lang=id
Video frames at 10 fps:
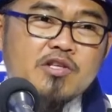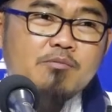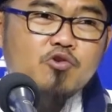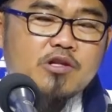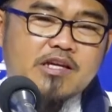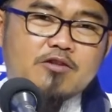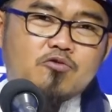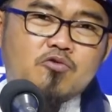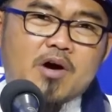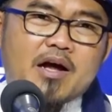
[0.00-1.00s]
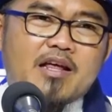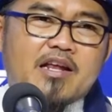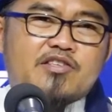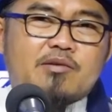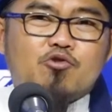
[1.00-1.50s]
semut itu
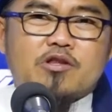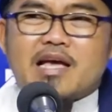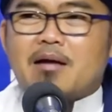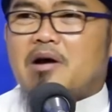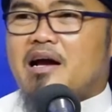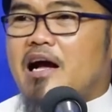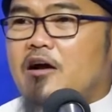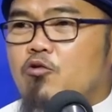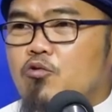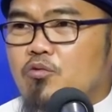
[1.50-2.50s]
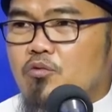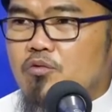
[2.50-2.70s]
adalah semut yang mengganggu,